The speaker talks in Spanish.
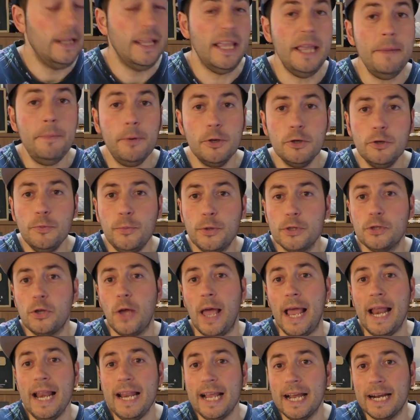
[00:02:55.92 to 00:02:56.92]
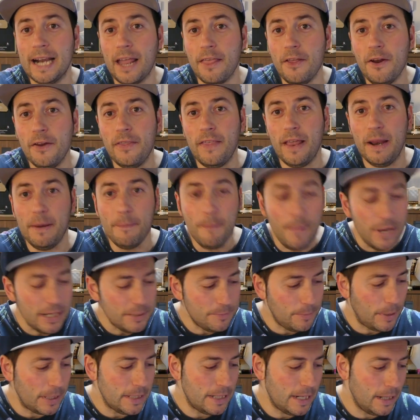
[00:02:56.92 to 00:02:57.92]
Y por supuesto, el ganador del mes
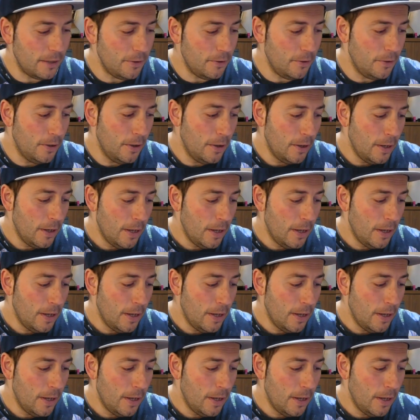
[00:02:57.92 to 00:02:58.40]
pasado